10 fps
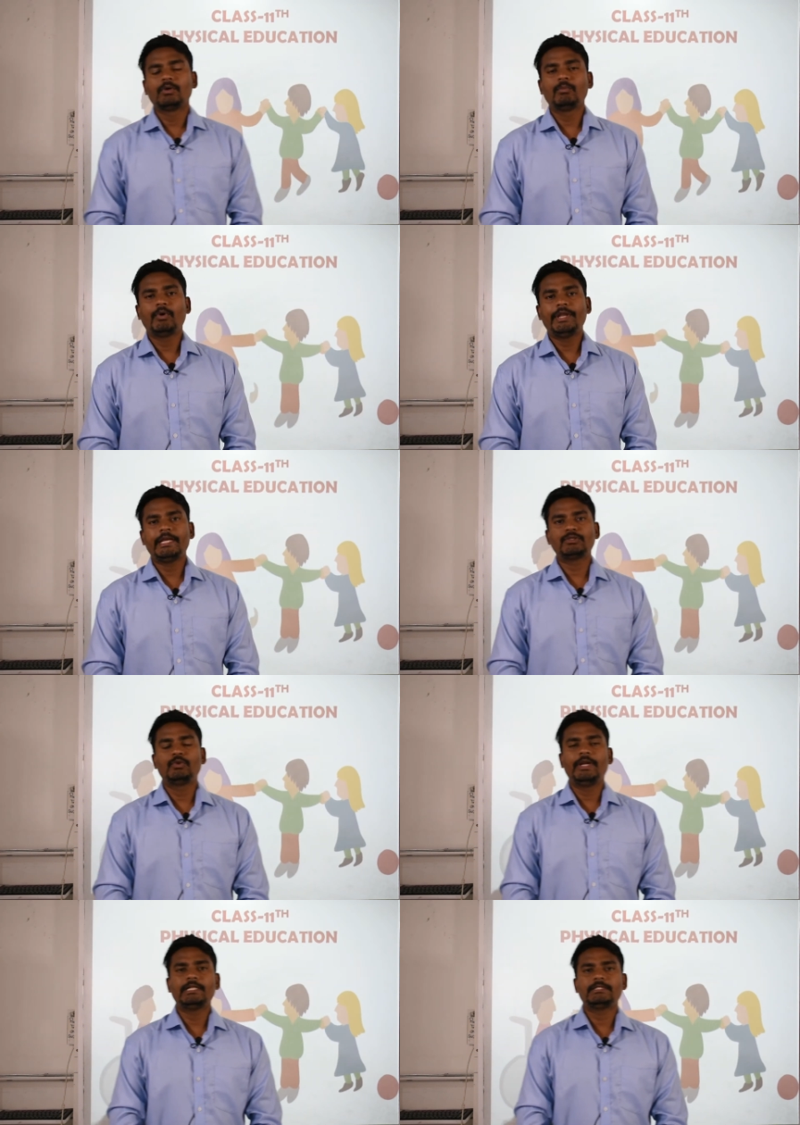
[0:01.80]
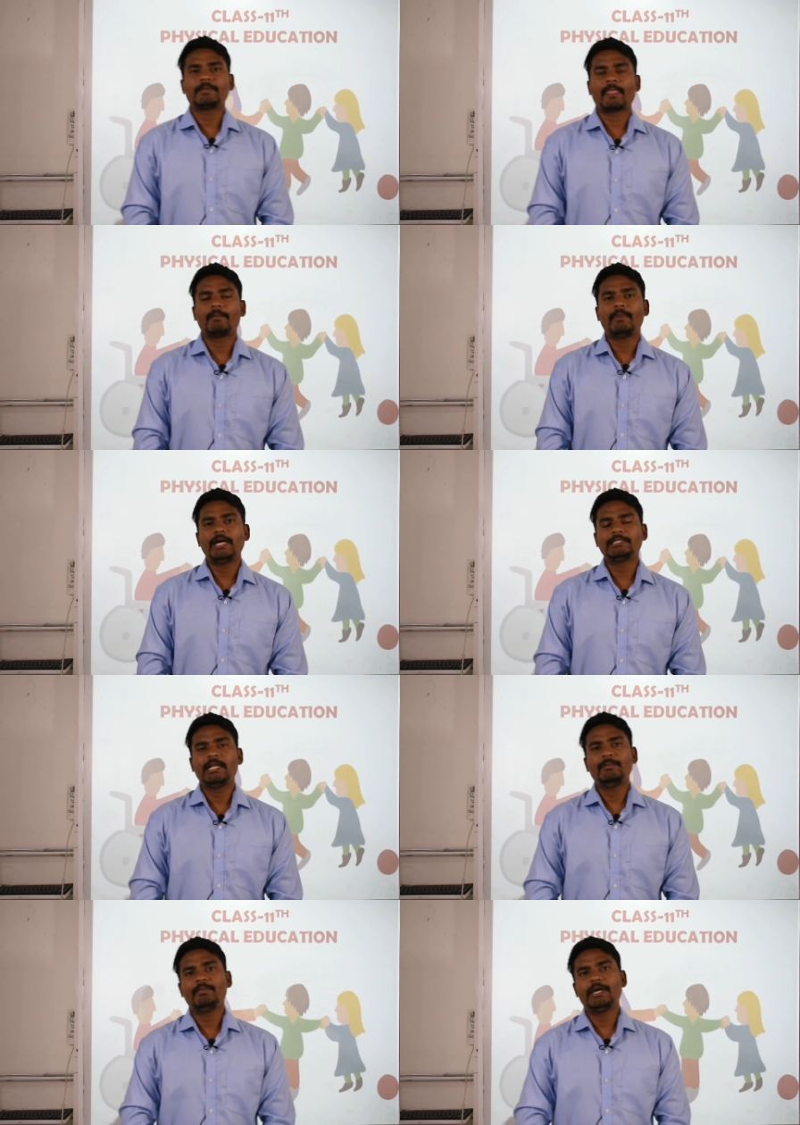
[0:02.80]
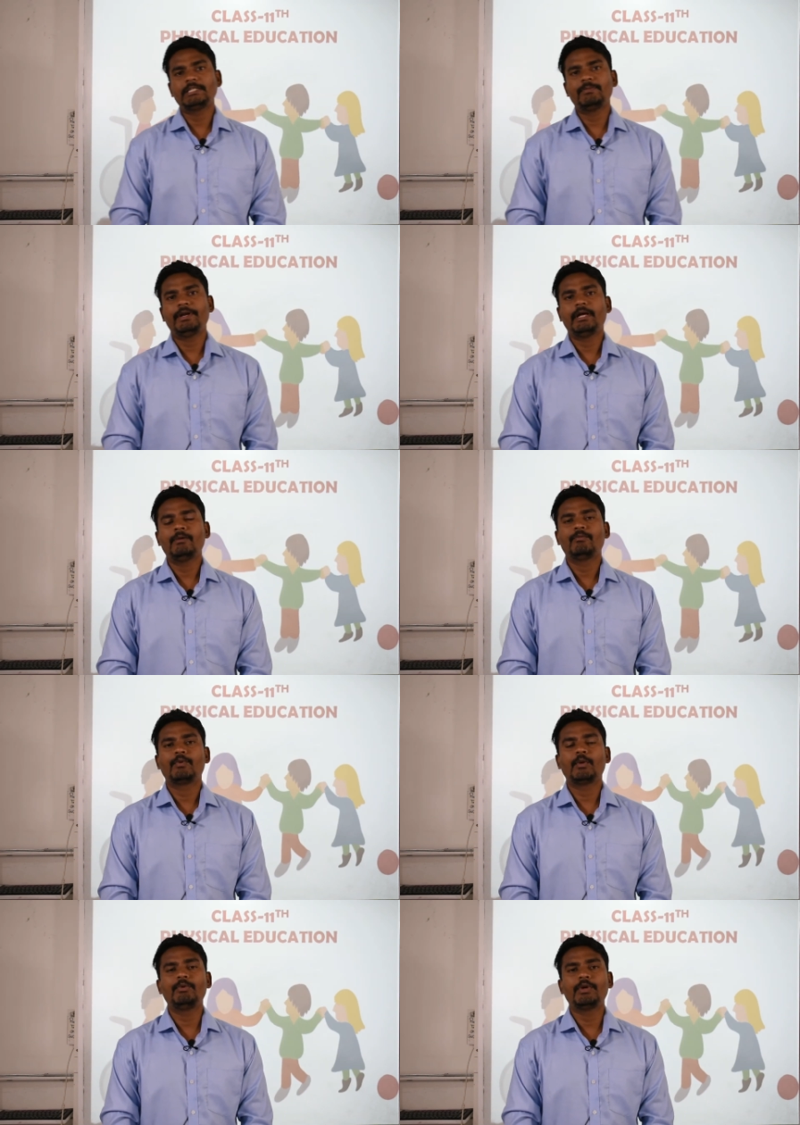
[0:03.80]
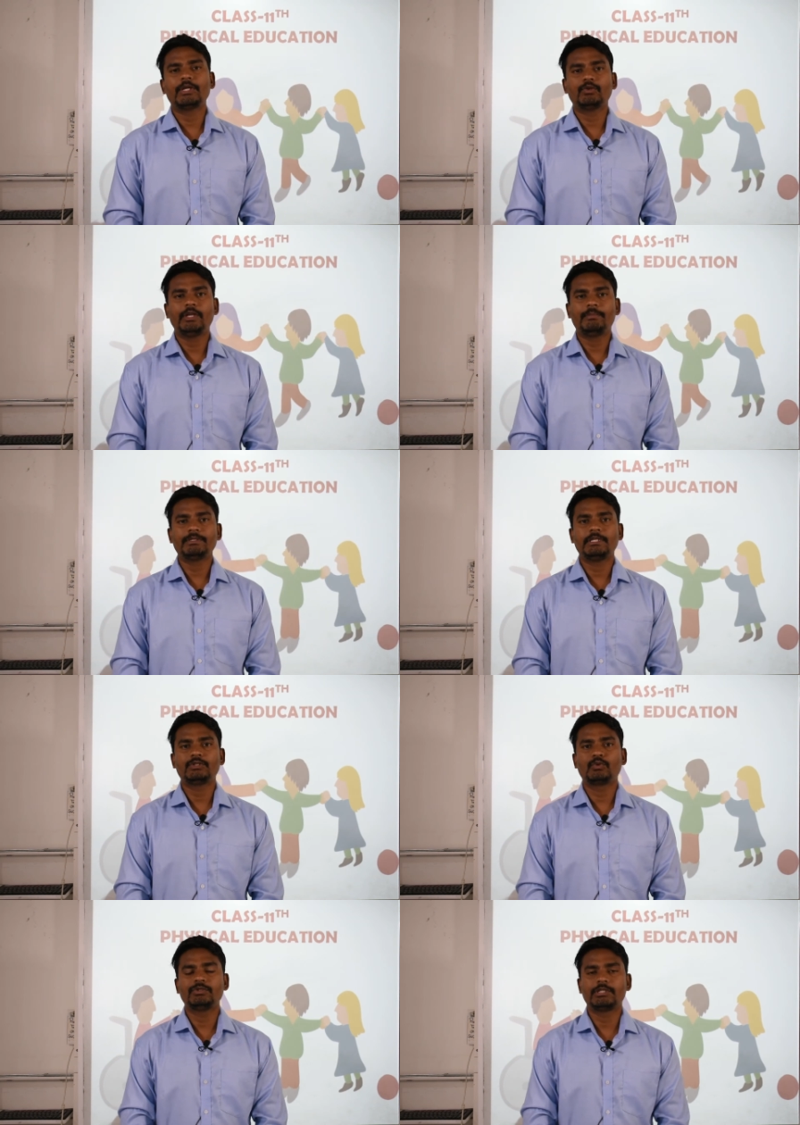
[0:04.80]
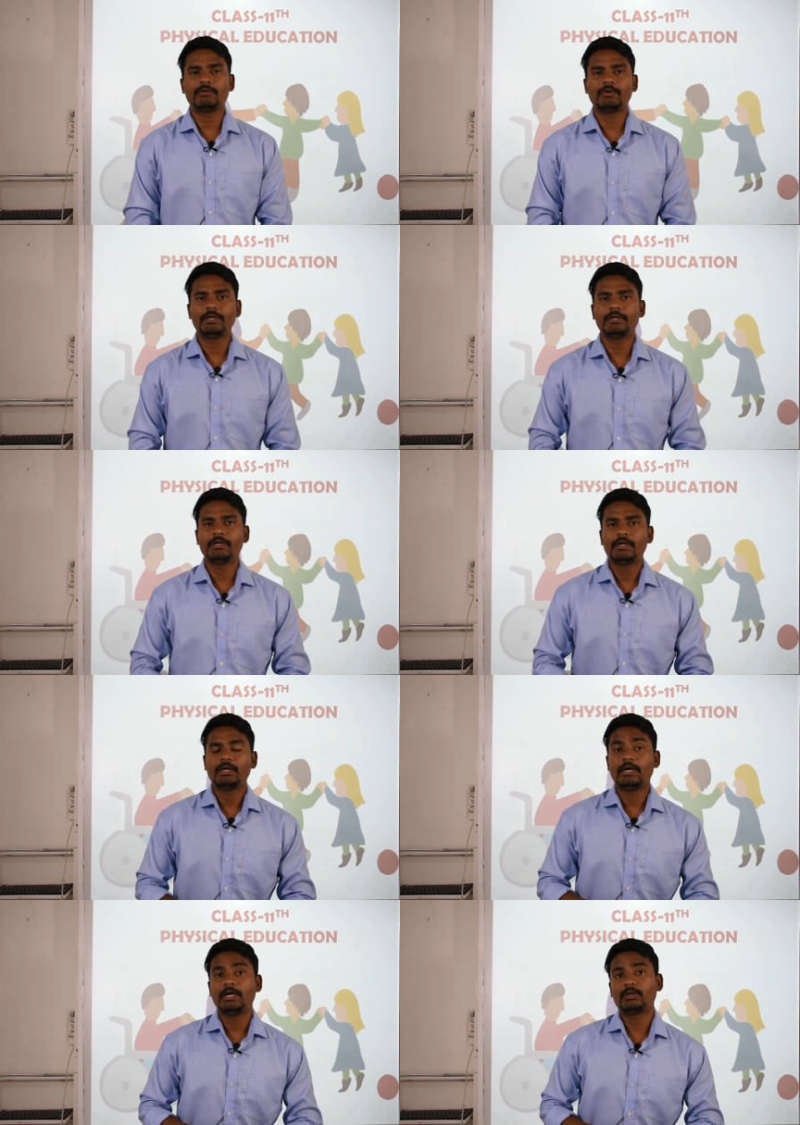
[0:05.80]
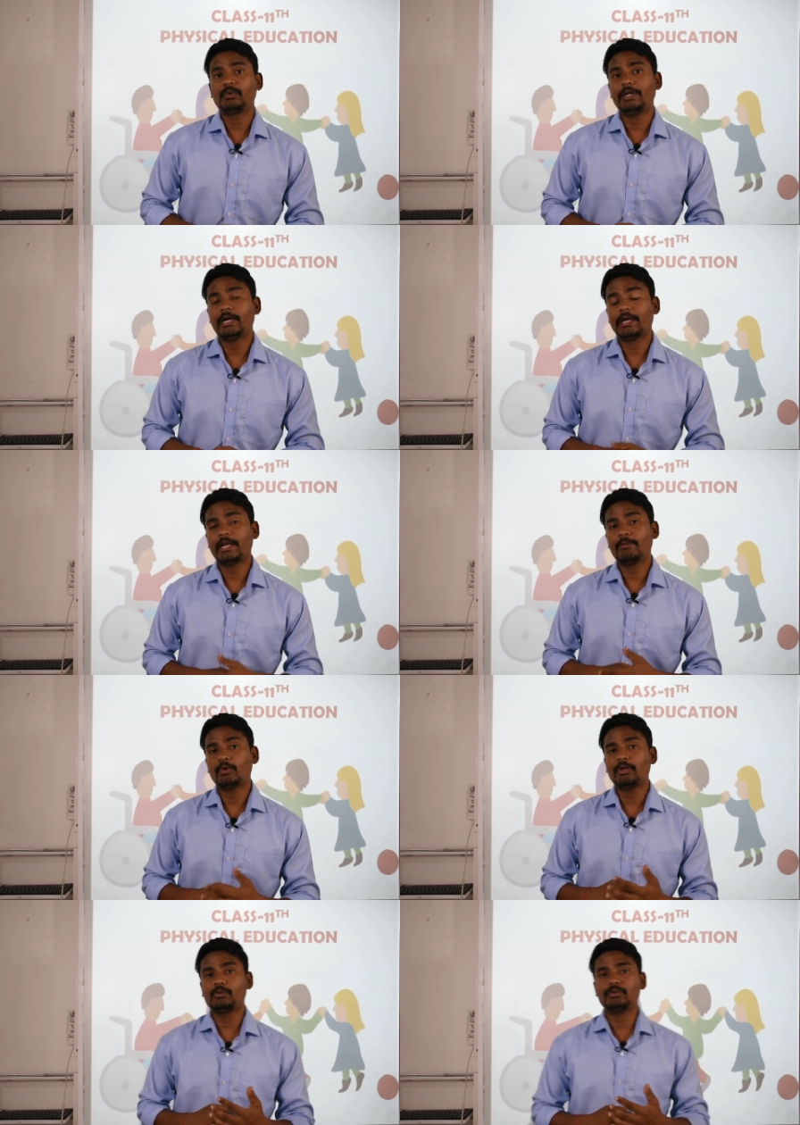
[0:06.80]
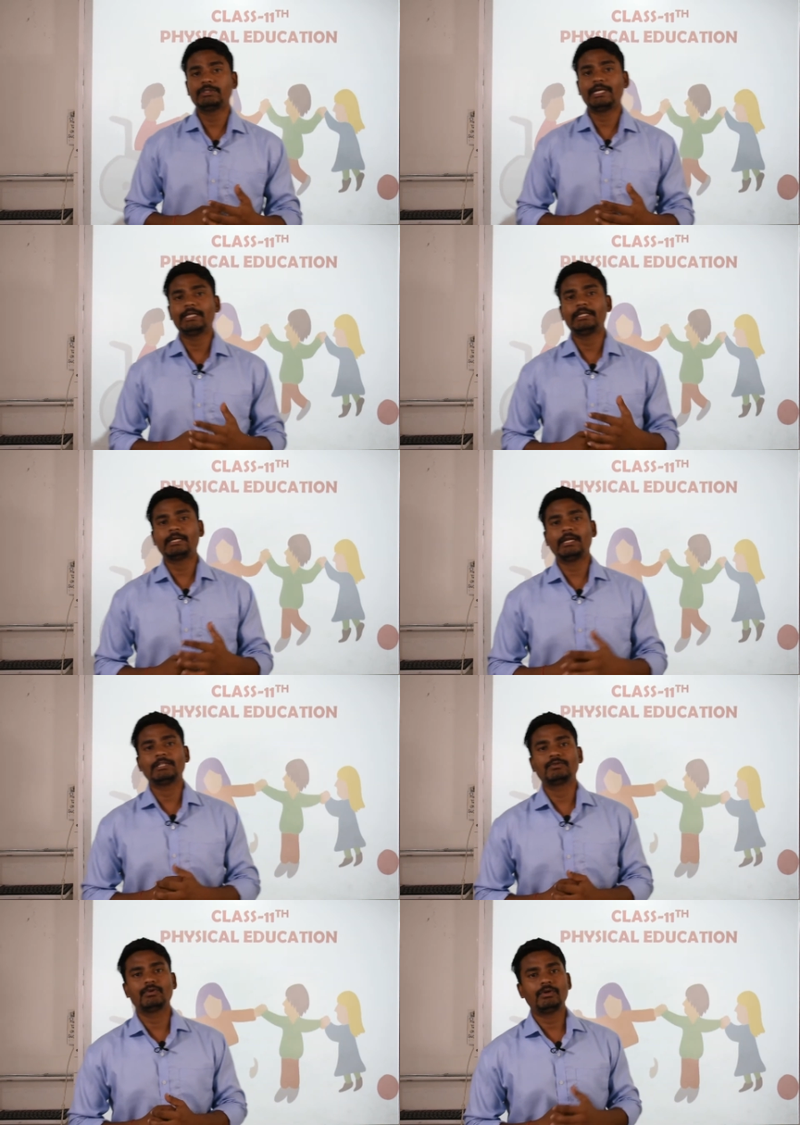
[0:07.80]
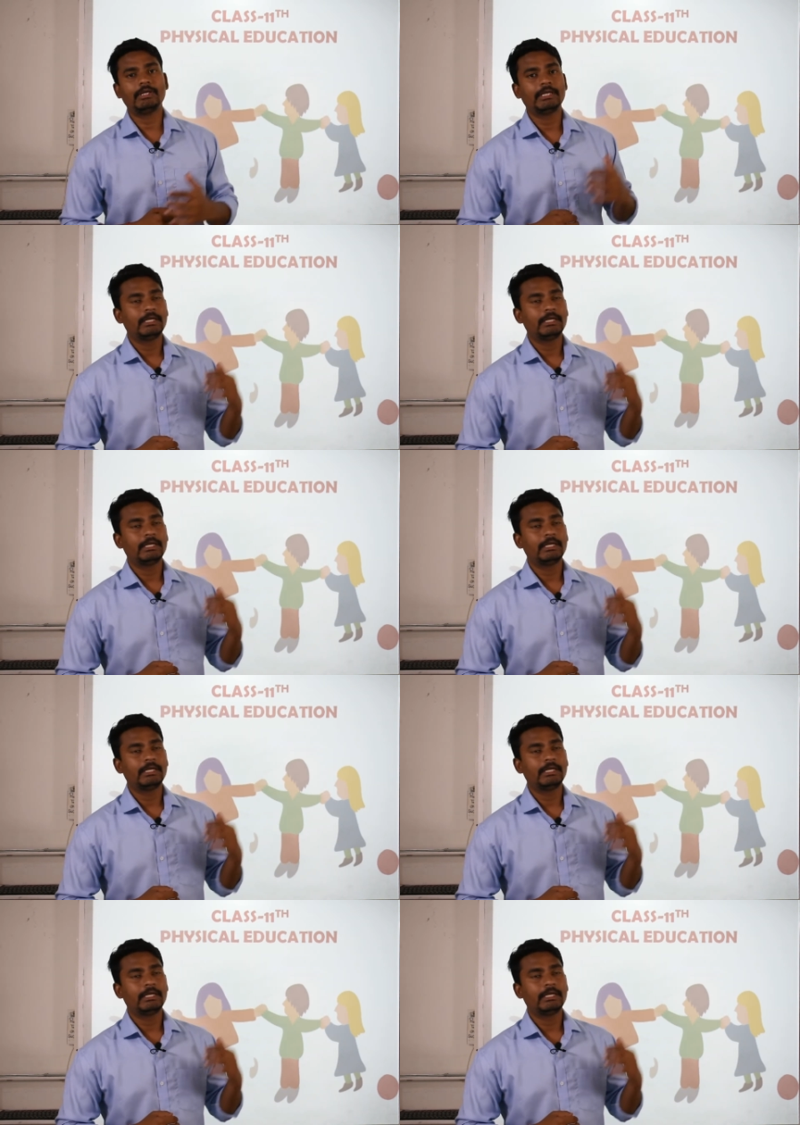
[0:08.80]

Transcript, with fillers: गुड मॉर्निंग स्टूडेंट्स माई सेल्फ महेश मेडा फ्रॉम न्यू कैथोलिक मिशन स्कूल झाबा टुडे अगेन आई एम गोइंग टू स्टार्ट द क्लास फॉर